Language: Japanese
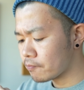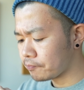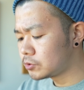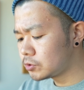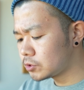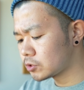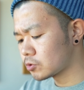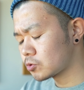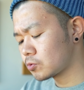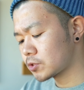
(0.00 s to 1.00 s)
フルーツ
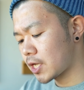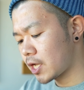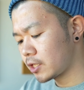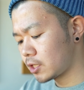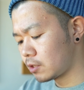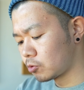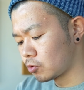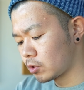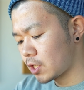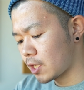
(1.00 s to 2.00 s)
のソースが入ってるも
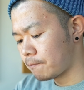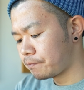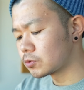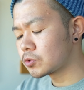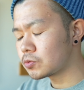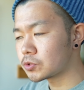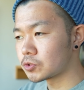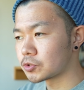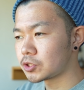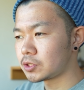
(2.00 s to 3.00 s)
のってそのソース
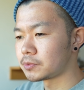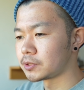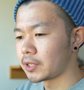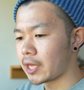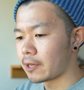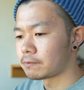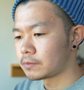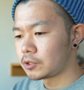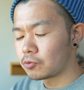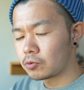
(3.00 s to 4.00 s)
の水分で
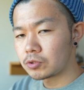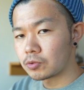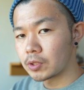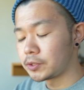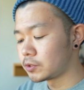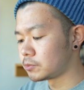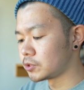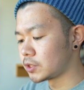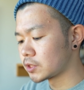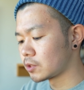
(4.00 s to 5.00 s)
ヨーグルトが緩む
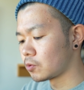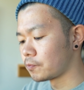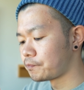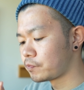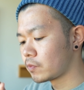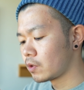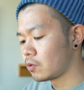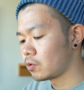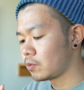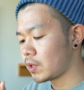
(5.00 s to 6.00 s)
んですけど
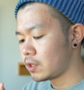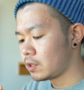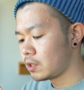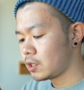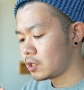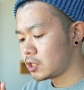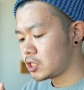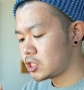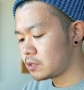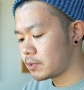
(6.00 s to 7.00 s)
これは
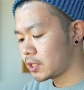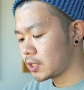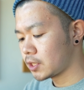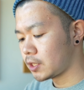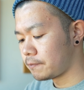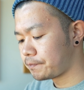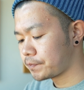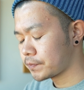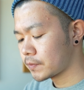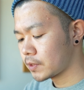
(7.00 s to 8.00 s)
一番なんか
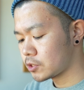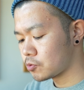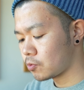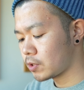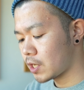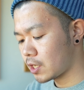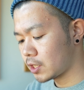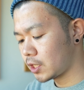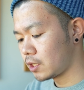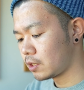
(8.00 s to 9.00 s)
食感
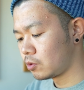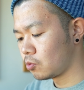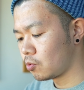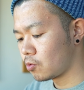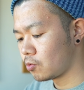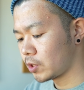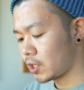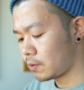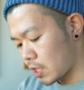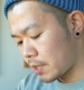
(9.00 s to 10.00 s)
がね濃厚
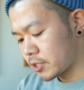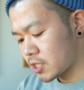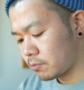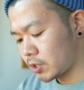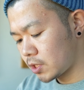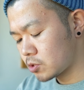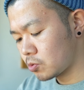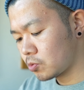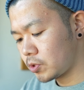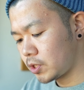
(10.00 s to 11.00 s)
で甘さもね
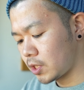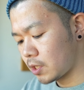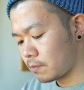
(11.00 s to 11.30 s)
ちょうどいいんで